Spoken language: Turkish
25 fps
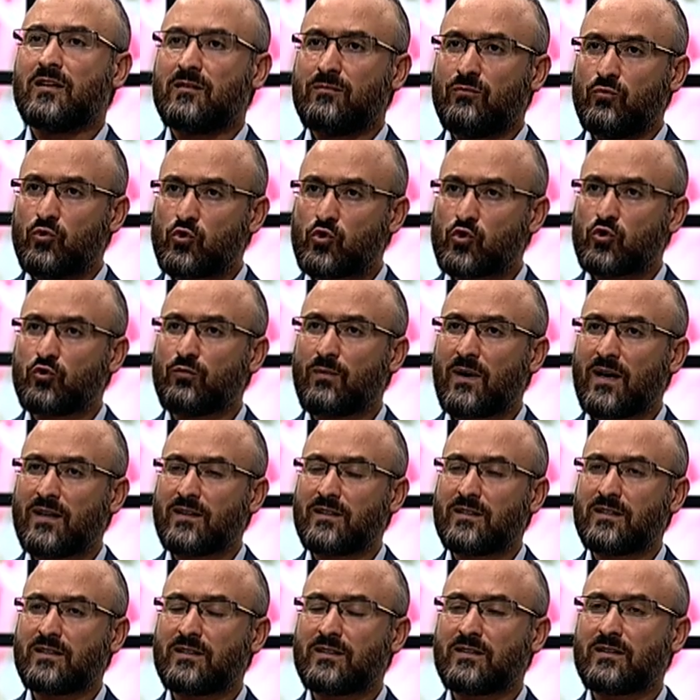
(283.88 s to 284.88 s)

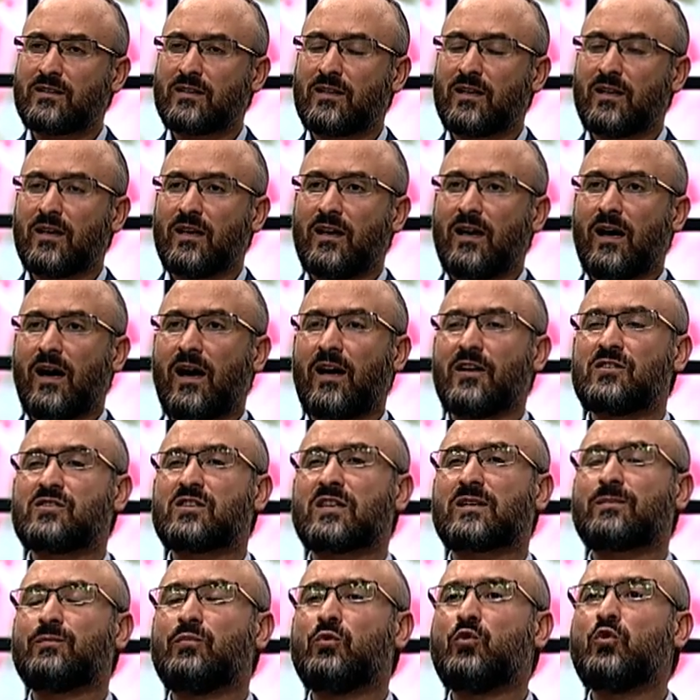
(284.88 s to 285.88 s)
Müslümandır.
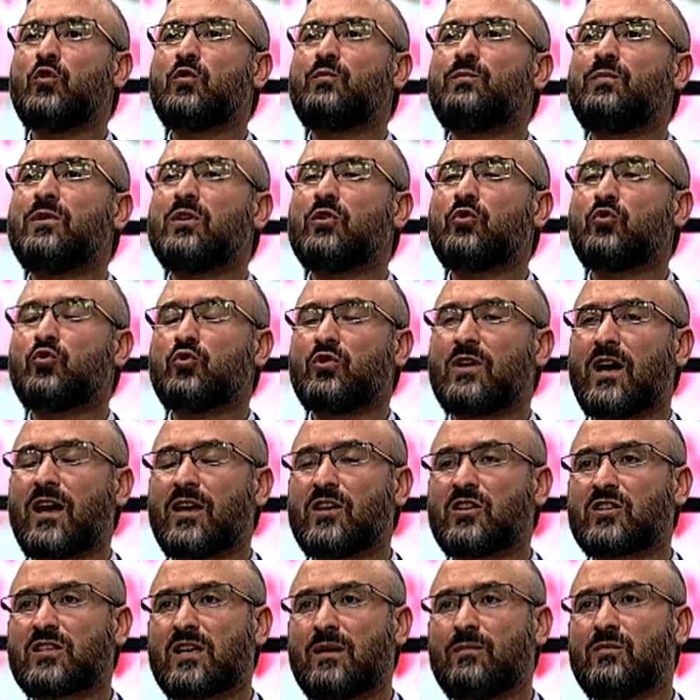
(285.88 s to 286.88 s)
Ancak büyük Akıbeti bir günah
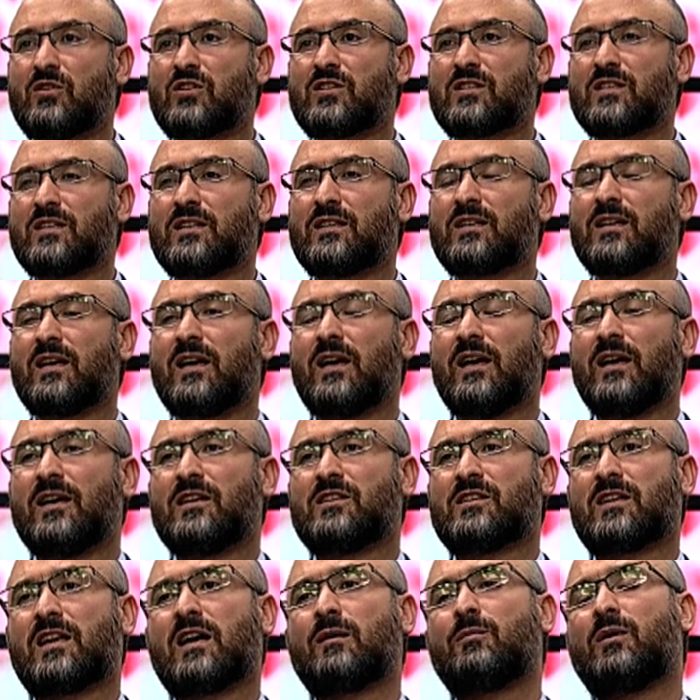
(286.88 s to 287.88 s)
işlemiştir.
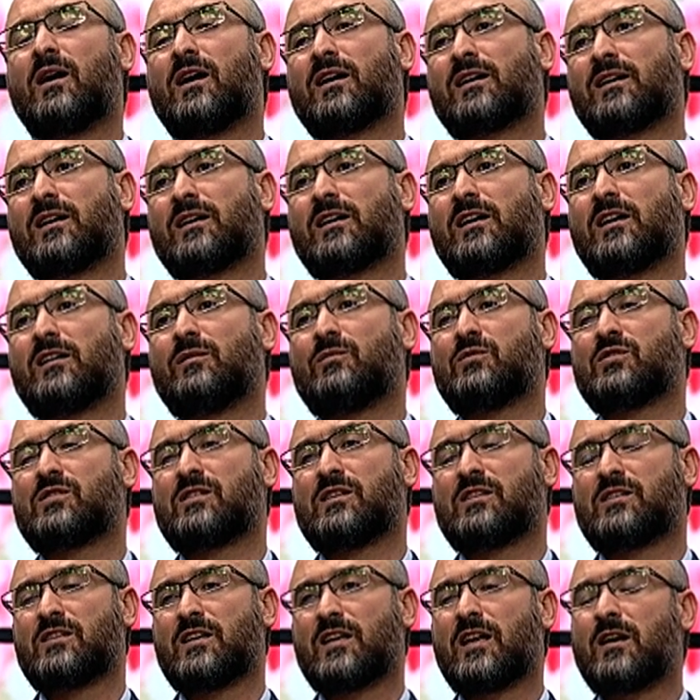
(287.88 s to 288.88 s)
Cenab-ı Hakk'a
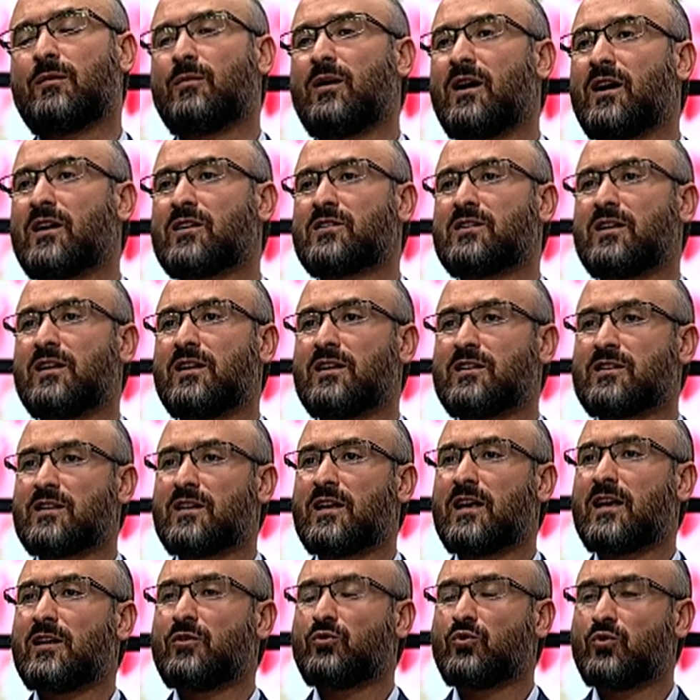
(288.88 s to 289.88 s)
kalmıştır. Cenab-ı Hak Celle
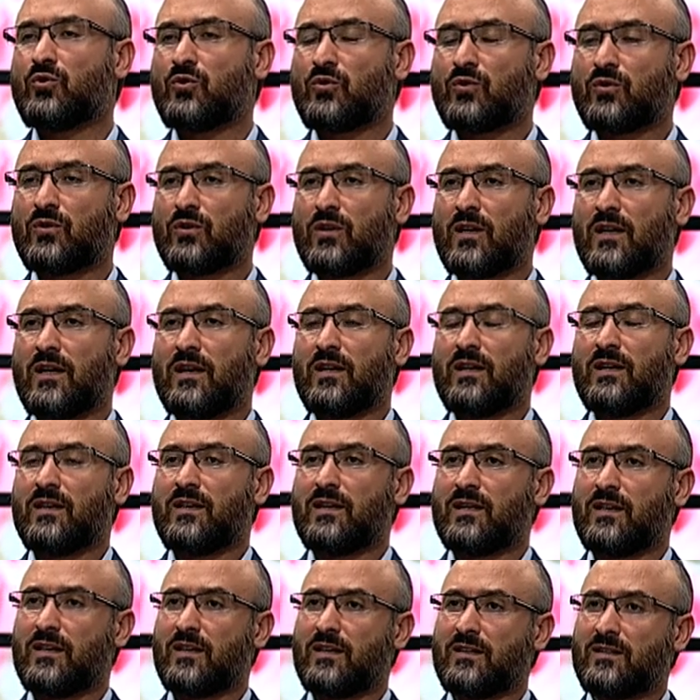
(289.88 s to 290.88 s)
Celaluhu
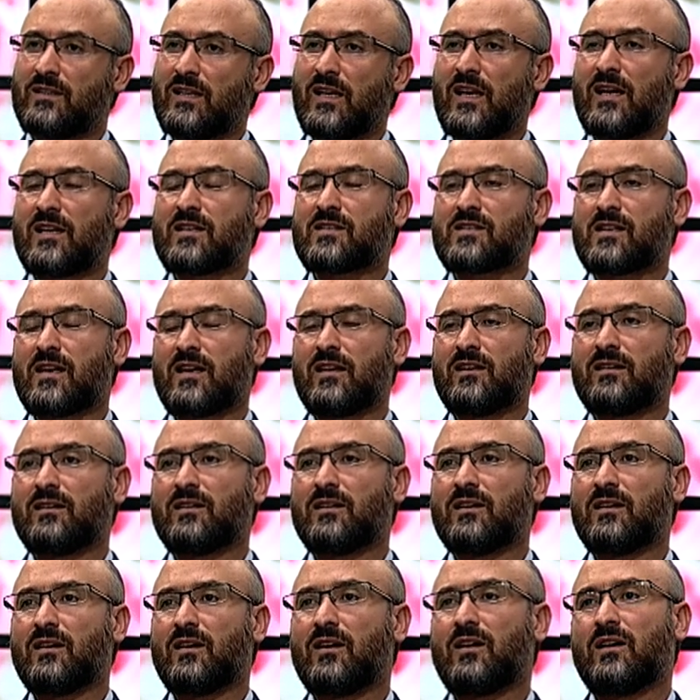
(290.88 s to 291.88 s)
e, dilerse
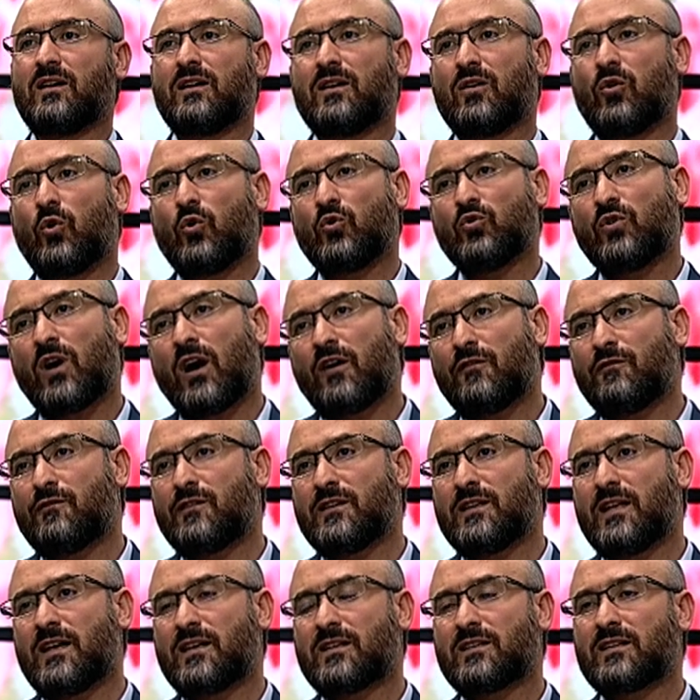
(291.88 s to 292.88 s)
e, onu
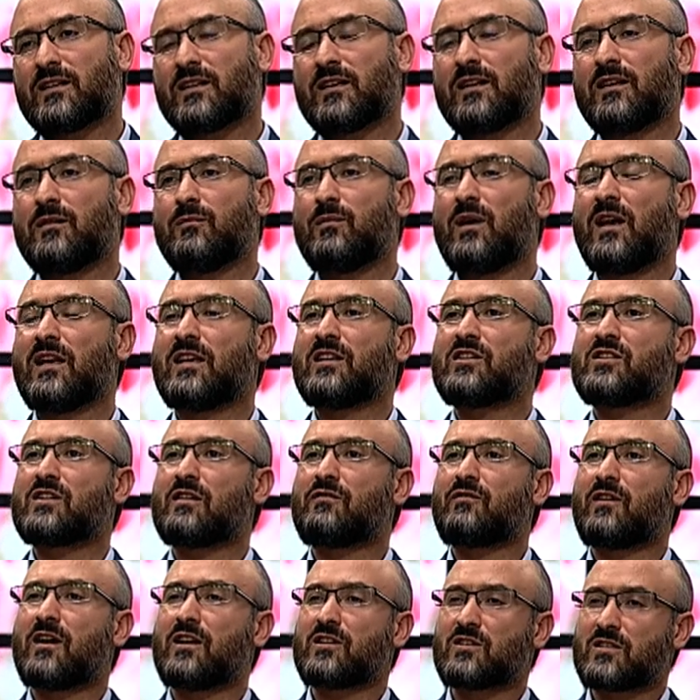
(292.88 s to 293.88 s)
affeder. Belki
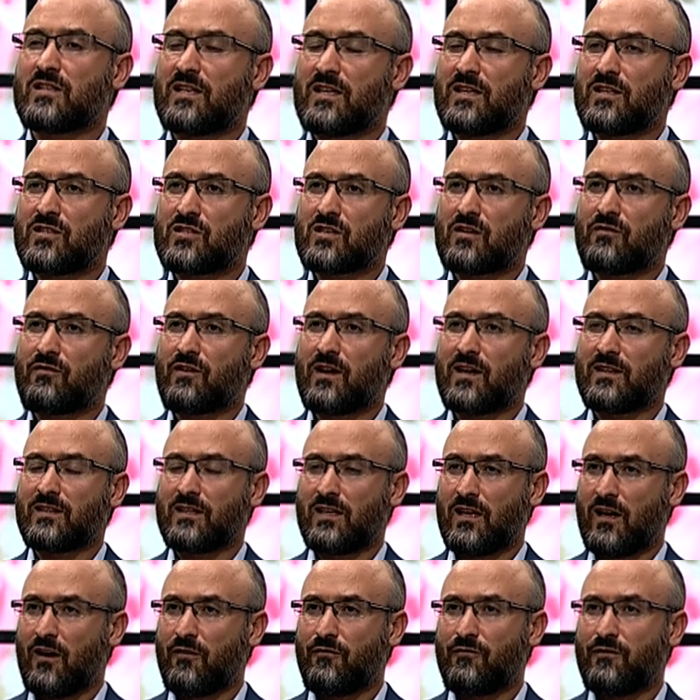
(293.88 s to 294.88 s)
şefaatçilerin
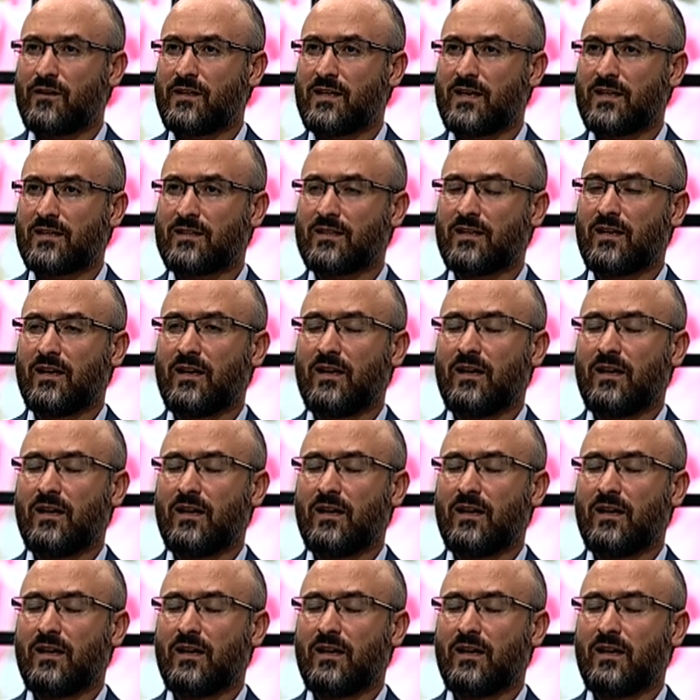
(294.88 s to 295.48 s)
şefaatiyle affeder.